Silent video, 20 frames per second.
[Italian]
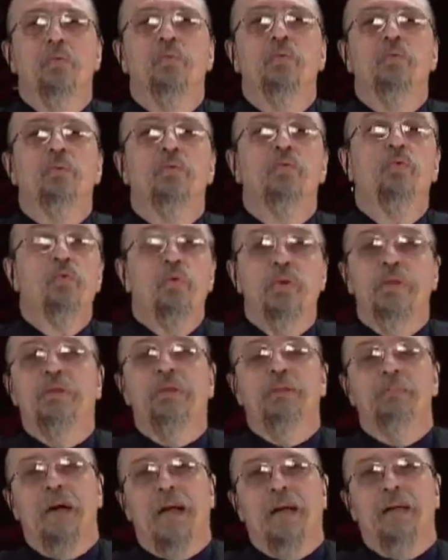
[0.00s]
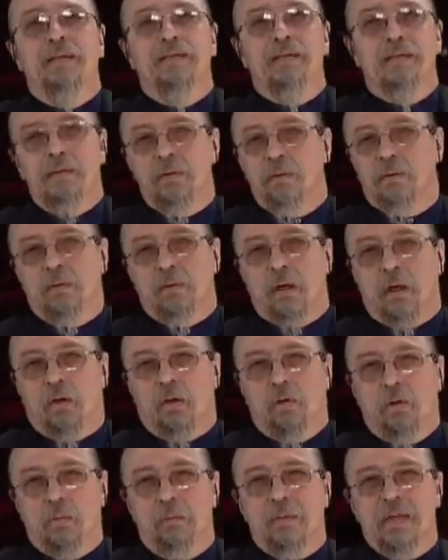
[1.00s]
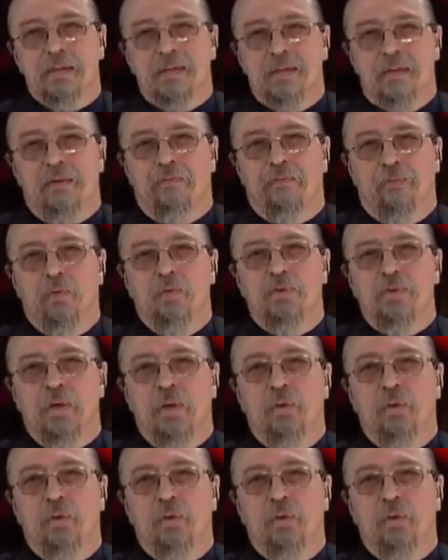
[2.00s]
un'ultima lezione come se fosse